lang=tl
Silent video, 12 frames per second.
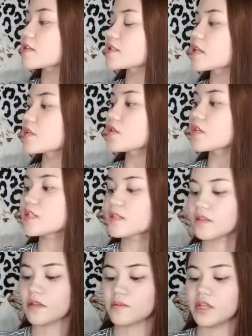accessories
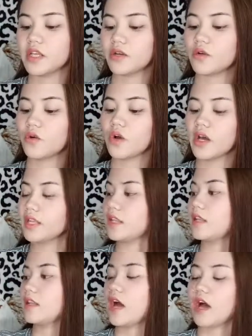na nabili ko kay
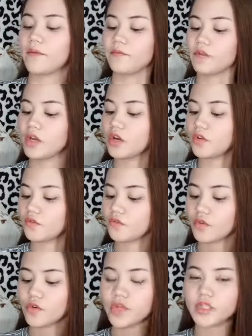Nala.
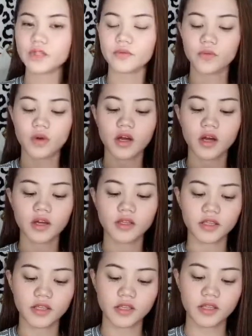First
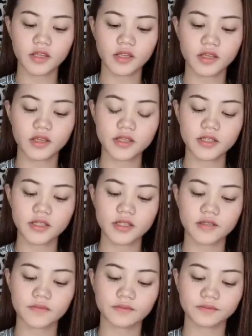one
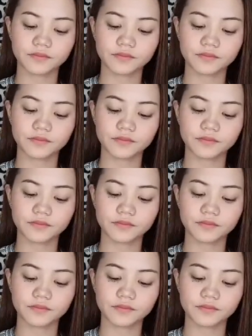is